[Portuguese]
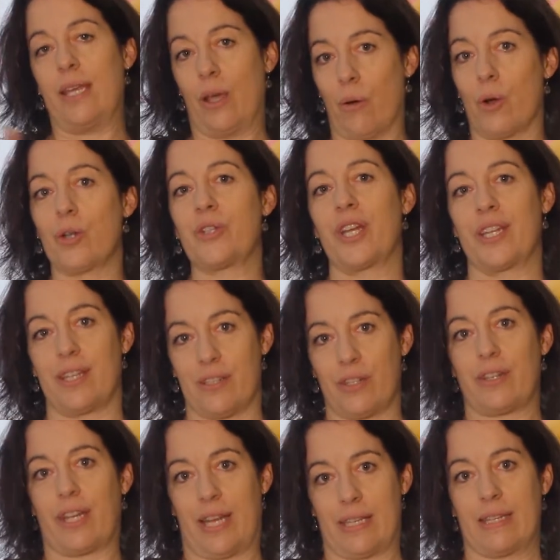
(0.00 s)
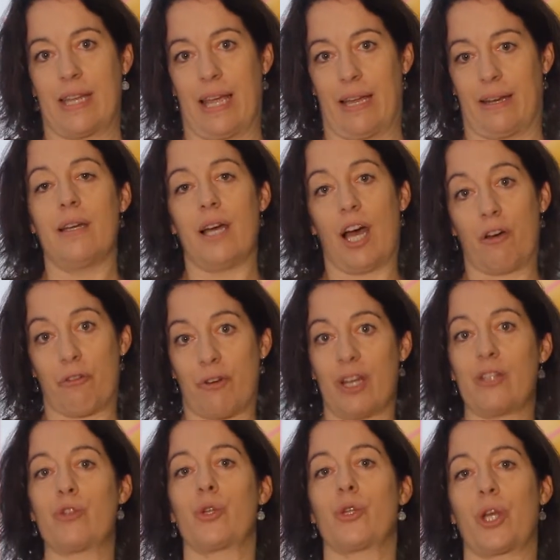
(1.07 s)
E eu gostaria de trazer
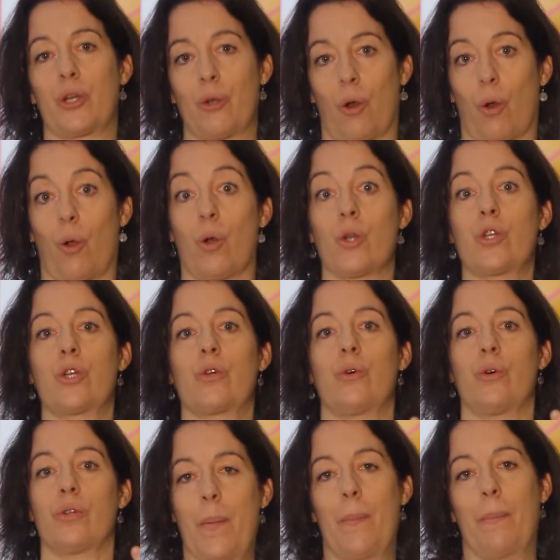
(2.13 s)
avanço tecnológico,